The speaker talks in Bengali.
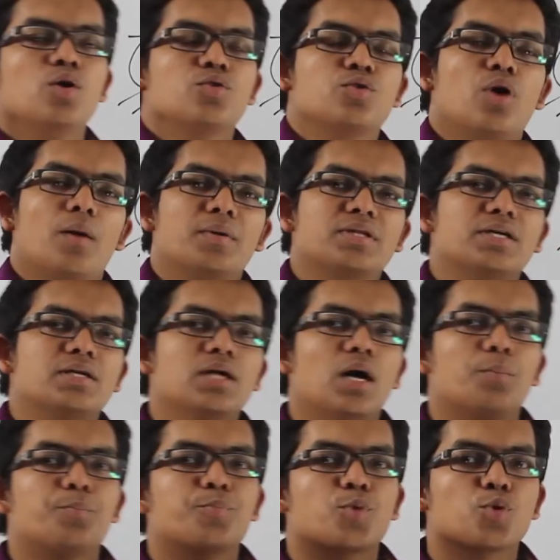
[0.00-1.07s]
তো আমাদের
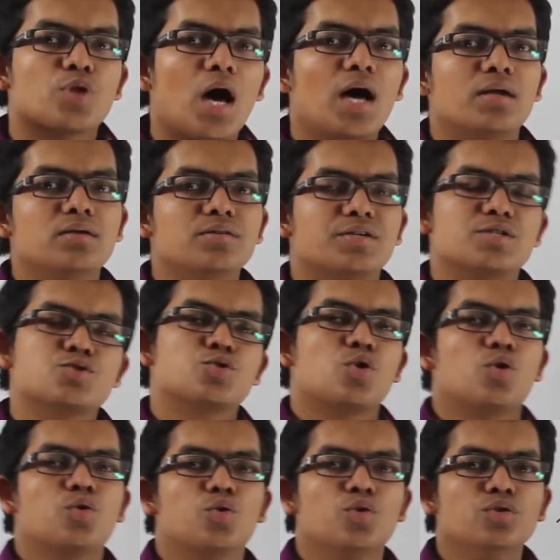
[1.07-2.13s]
প্রধান রেচন
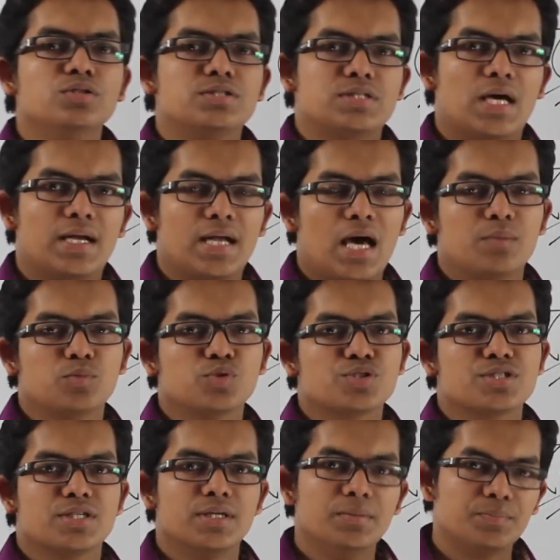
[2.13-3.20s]
অঙ্গ যার নাম
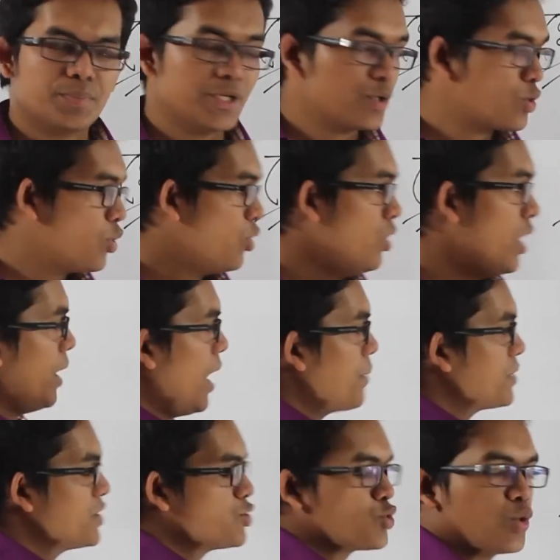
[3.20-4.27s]
হচ্ছে বৃক্ষ
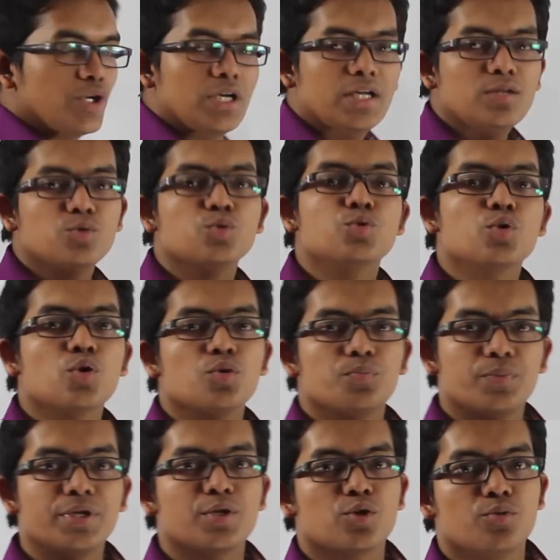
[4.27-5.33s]
আমাদের শরীরে দুটো
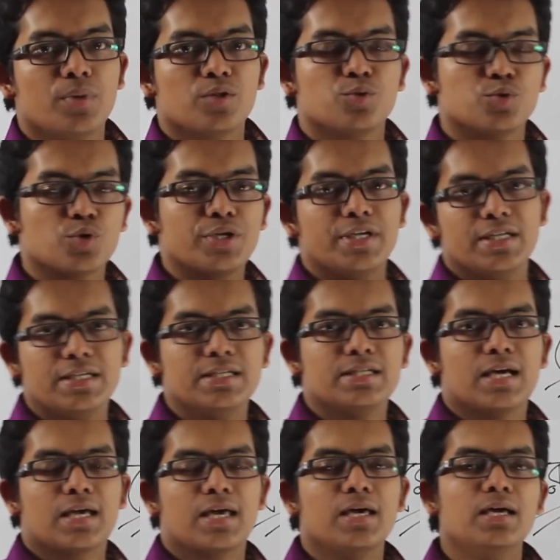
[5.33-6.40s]
বৃক্ষ বা দুটো কিডনি
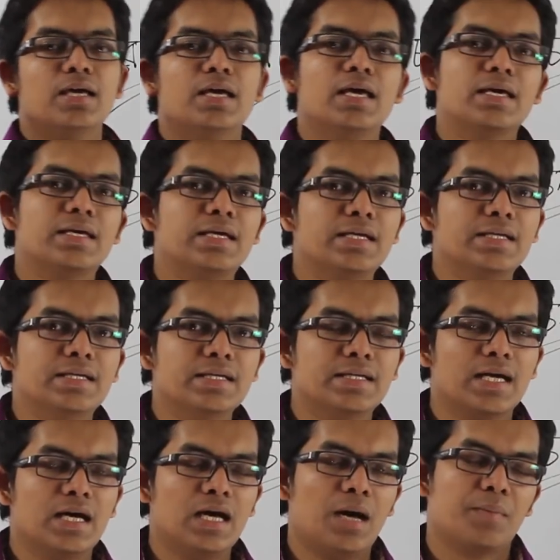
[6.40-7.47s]
থাকে এই
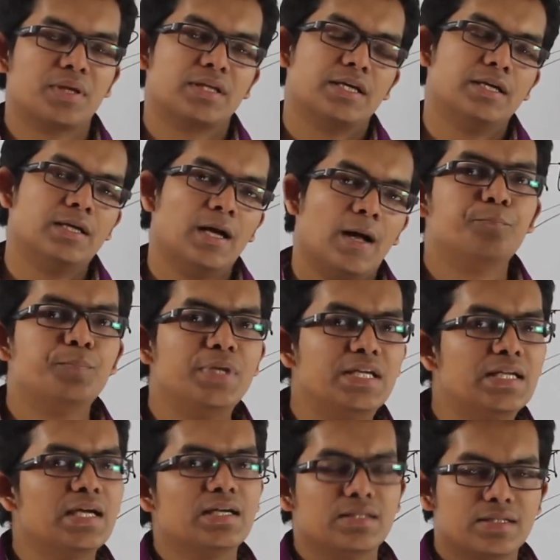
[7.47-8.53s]
কিডনিটা আমাদের
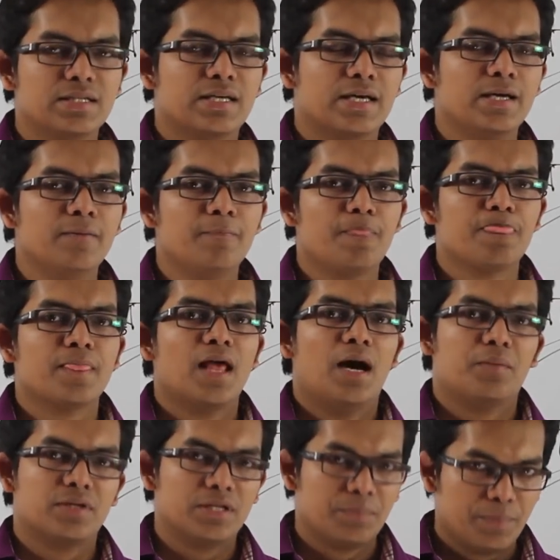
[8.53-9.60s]
পিঠের দিকে
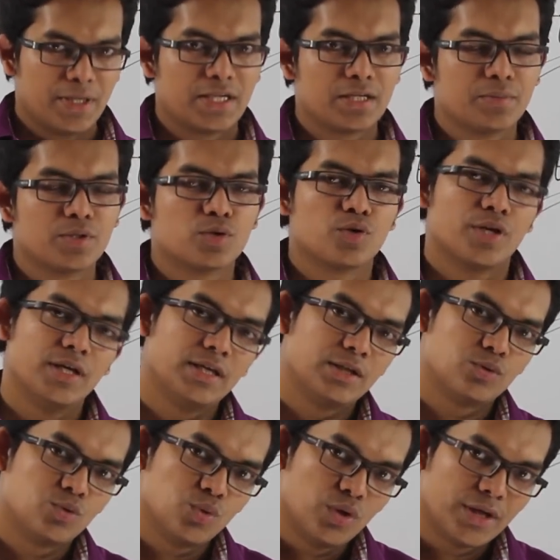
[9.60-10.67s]
আমাদের পেটের ভেতরেই
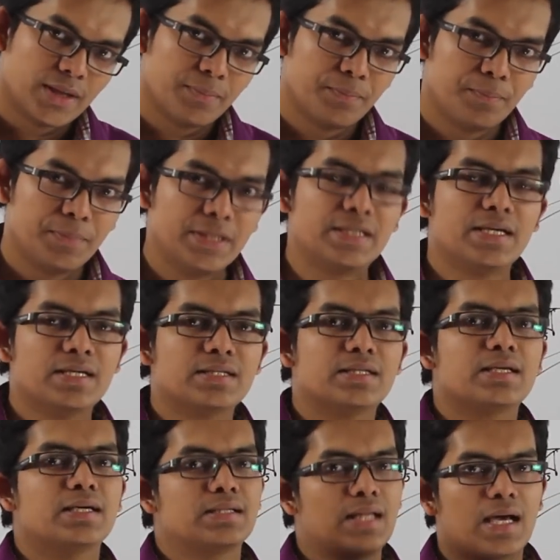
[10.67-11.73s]
কিন্তু এটা পিঠের
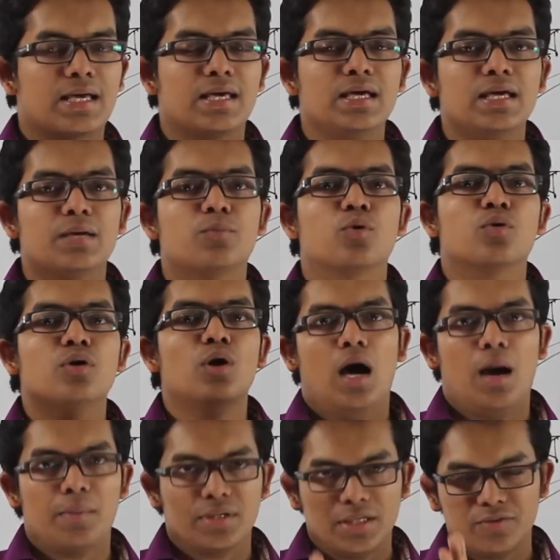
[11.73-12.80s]
দিকে থাকে এবং
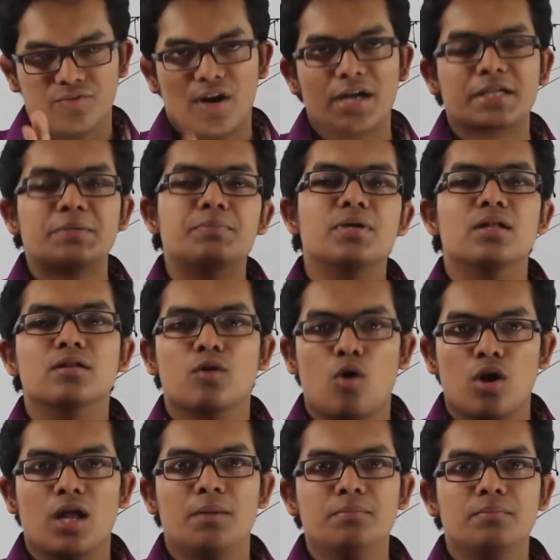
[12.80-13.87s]
আমাদের ভার্টিক্যাল
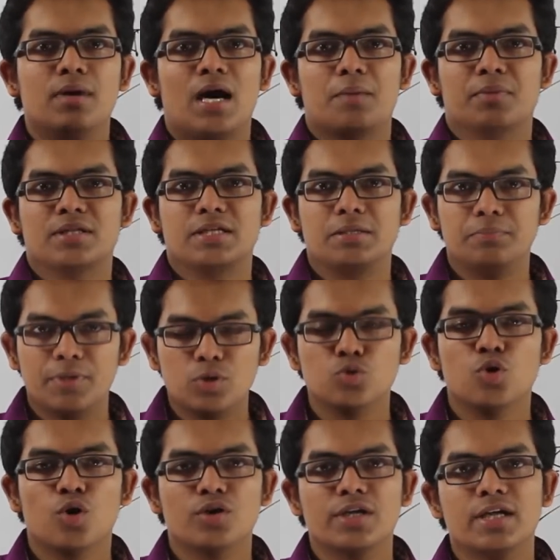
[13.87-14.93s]
কলাম বা আমাদের
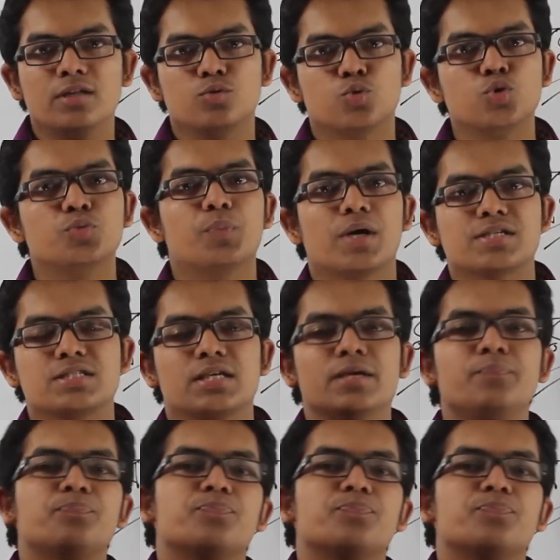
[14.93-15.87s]
মেরুদণ্ডের দুই পাশে